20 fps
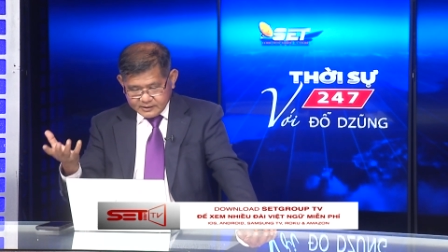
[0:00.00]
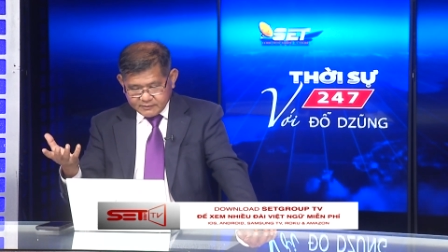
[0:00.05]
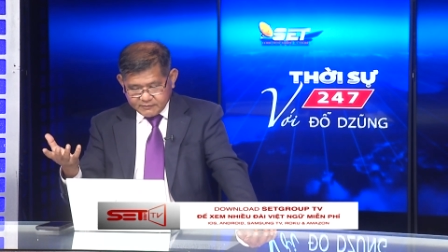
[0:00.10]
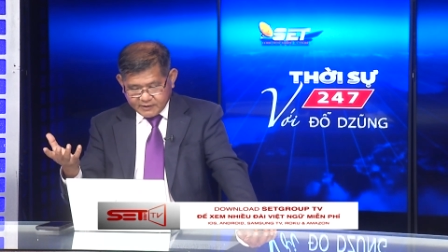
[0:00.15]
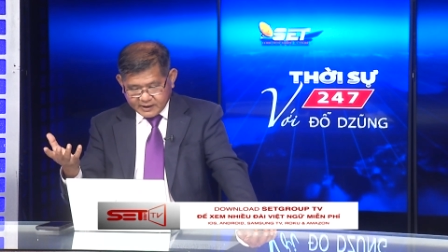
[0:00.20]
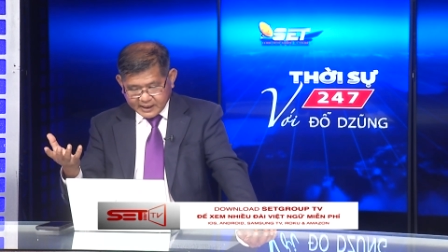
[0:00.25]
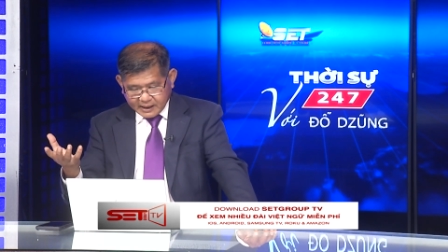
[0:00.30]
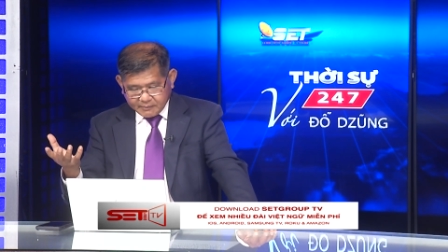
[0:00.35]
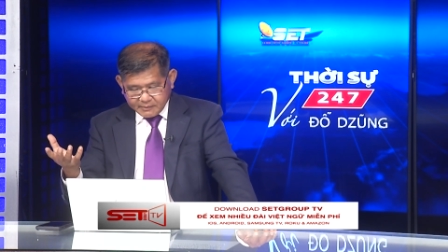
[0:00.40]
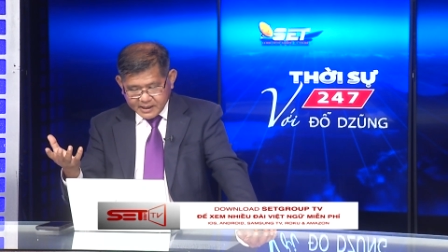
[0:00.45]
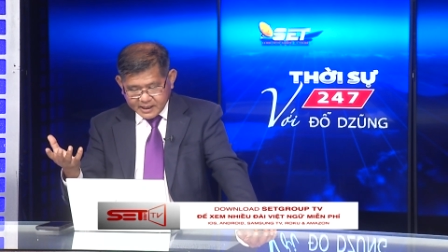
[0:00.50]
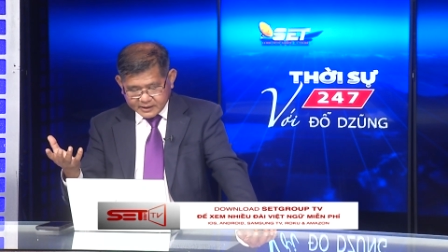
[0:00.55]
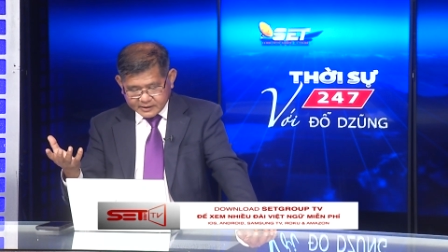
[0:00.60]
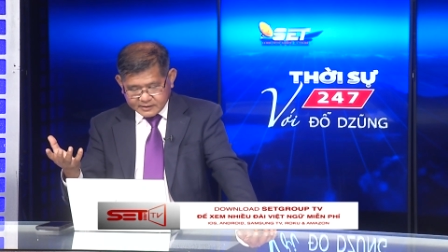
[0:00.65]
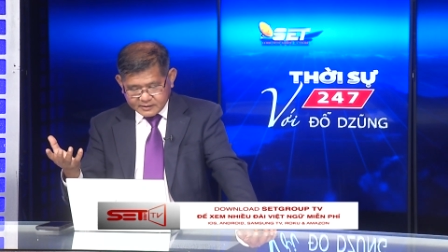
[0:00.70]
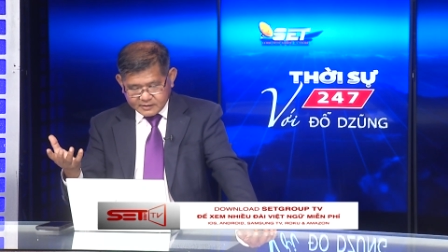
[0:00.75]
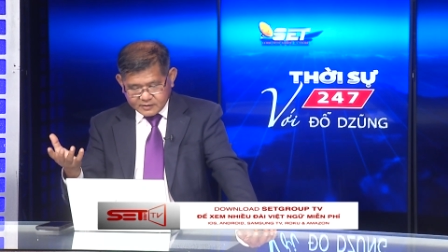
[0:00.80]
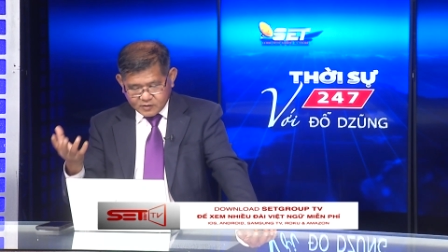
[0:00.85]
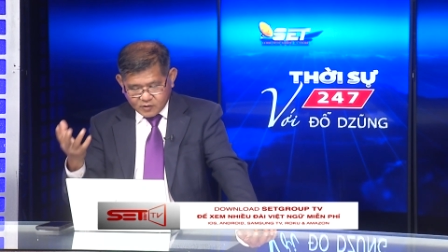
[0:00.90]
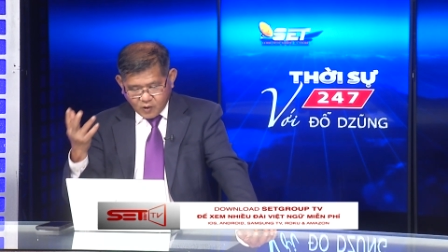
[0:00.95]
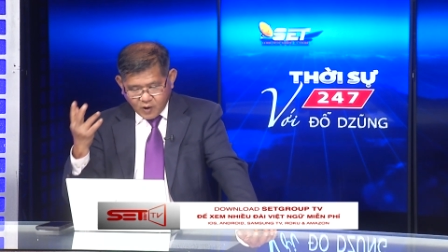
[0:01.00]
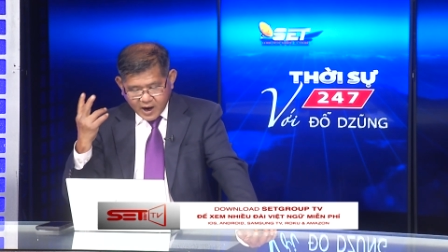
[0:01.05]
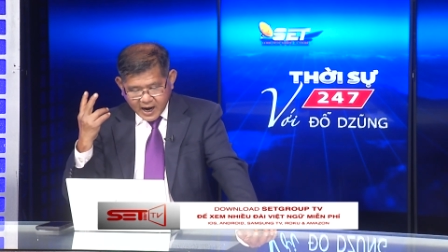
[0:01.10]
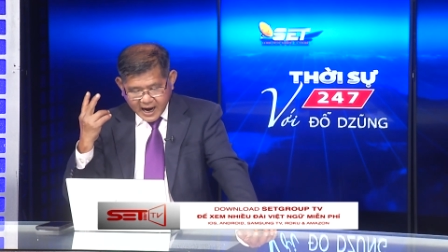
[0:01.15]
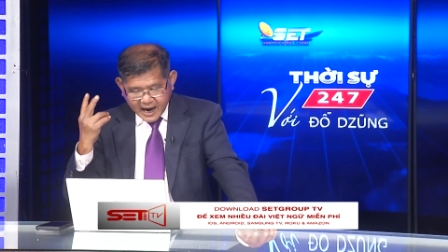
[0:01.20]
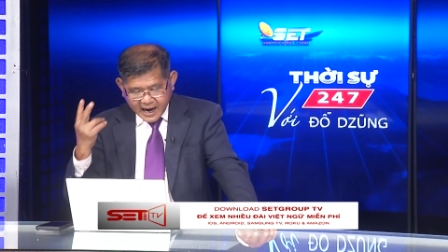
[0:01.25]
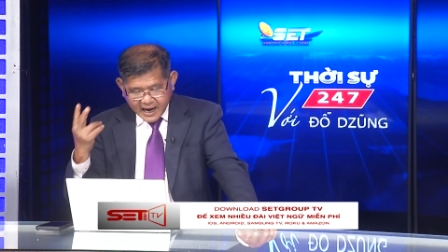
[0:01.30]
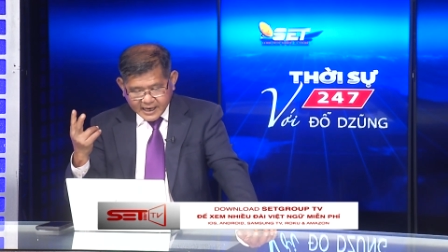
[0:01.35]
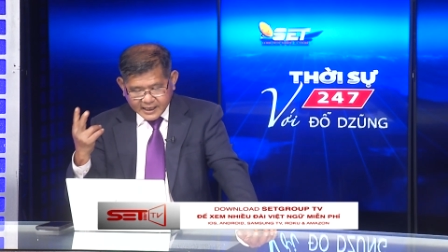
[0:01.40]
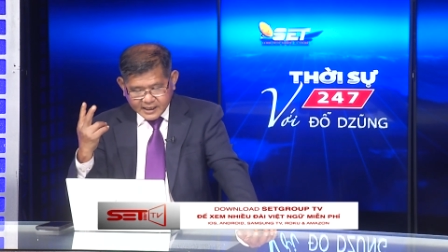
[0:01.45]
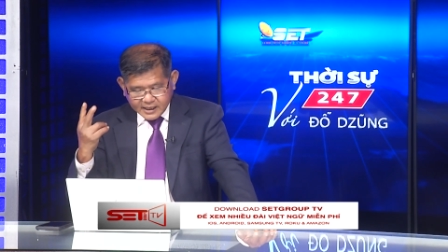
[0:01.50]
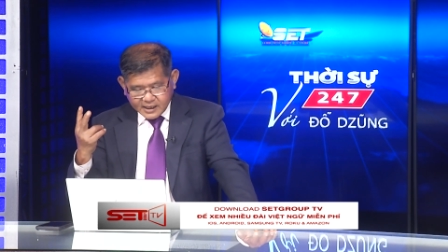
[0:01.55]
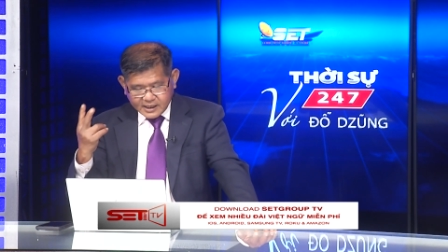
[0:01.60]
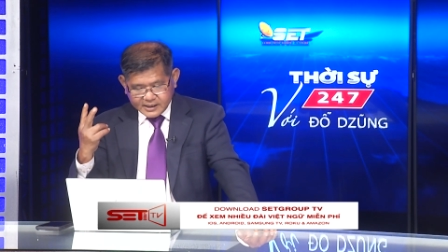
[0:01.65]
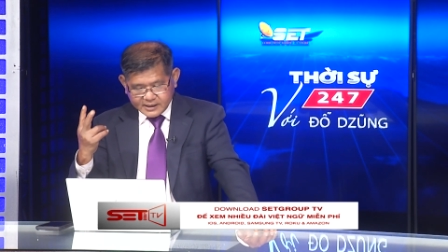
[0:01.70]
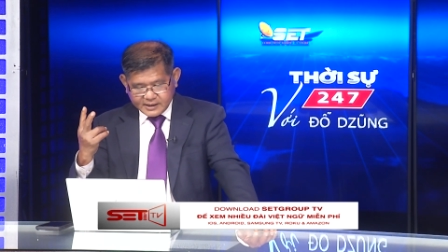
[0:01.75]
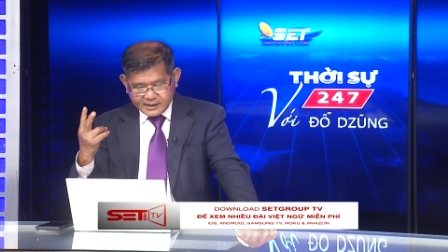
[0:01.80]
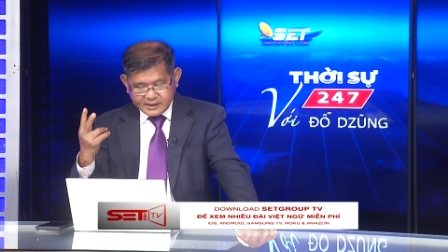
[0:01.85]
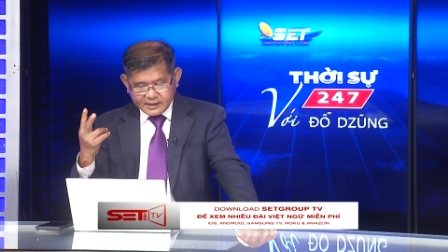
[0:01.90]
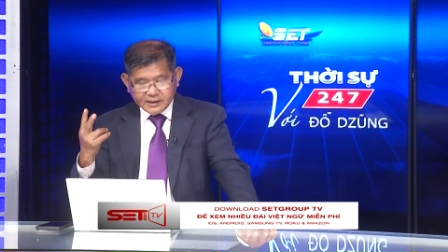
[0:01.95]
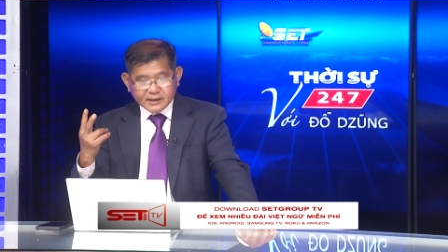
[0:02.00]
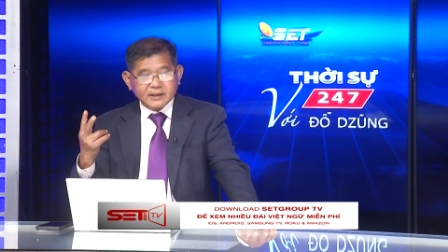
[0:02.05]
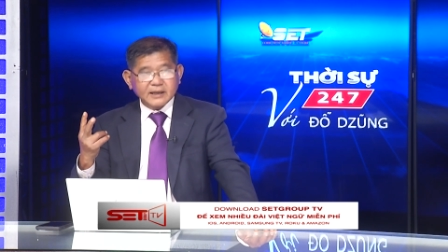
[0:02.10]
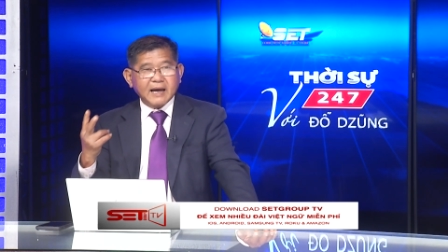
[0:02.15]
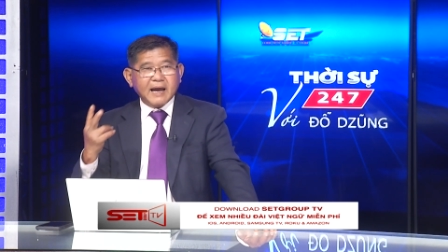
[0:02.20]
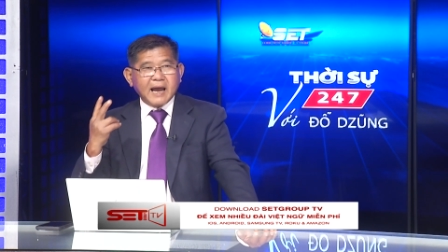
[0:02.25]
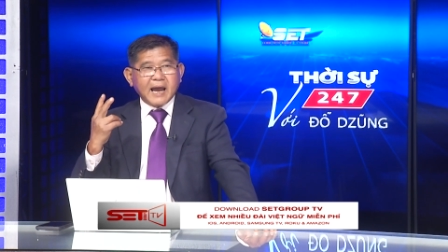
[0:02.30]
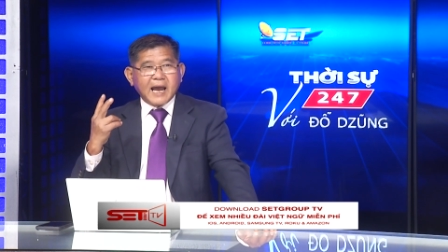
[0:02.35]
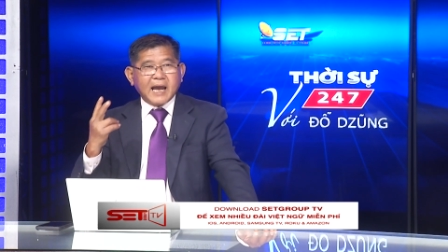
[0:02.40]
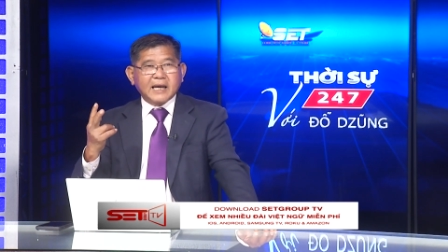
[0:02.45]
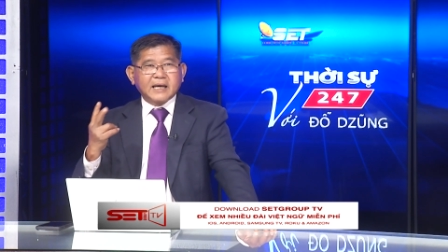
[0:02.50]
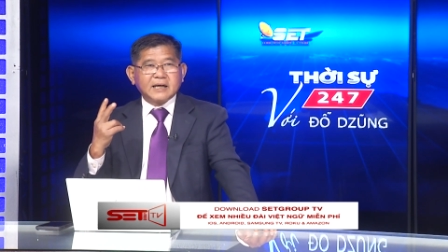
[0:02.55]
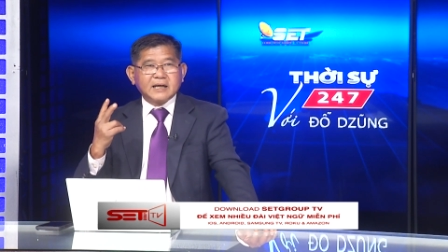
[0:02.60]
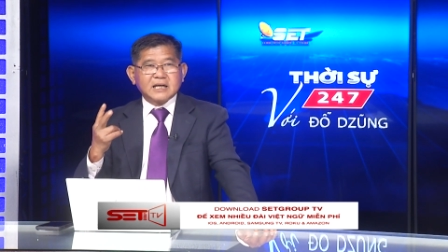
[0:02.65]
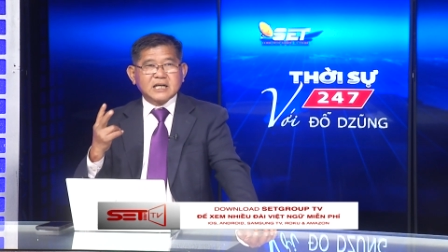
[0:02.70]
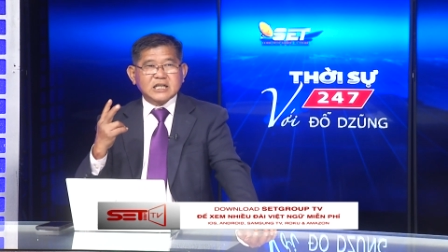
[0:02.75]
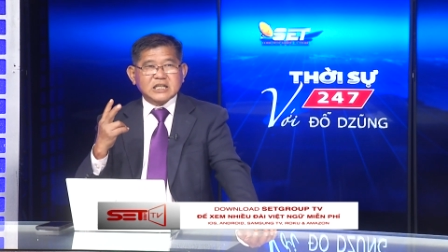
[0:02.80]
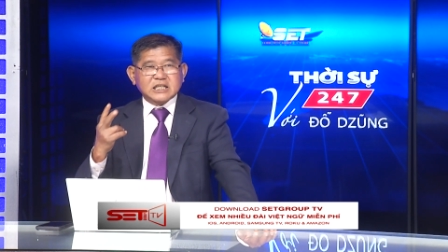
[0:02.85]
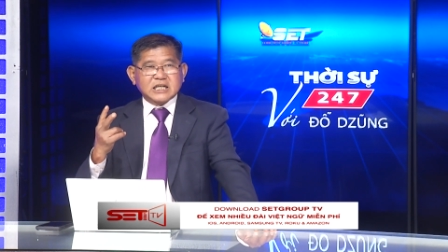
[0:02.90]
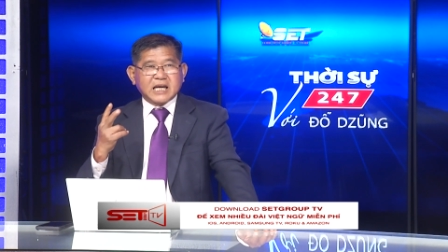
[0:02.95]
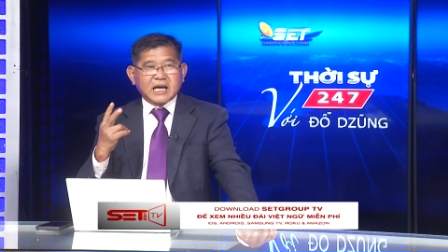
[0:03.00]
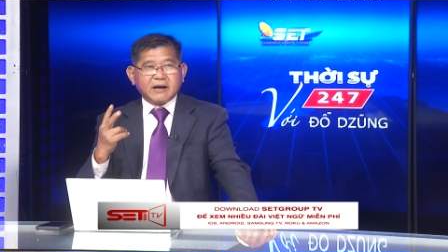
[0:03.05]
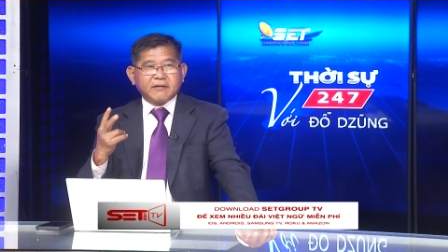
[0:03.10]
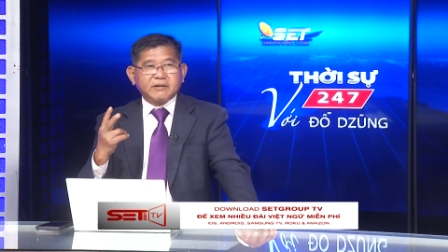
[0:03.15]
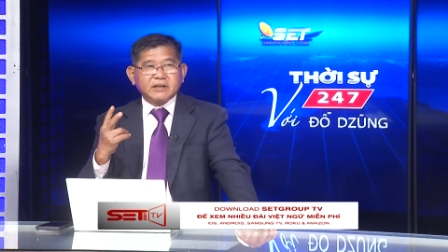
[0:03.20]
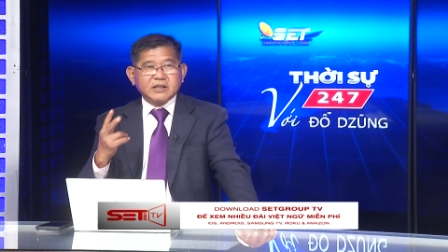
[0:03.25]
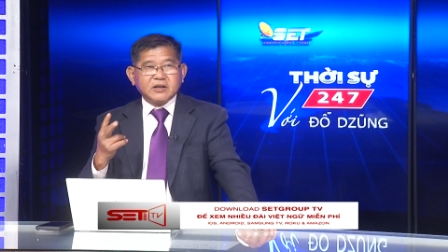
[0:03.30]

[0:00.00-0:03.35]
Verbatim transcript: Và đặc biệt có hai người share cái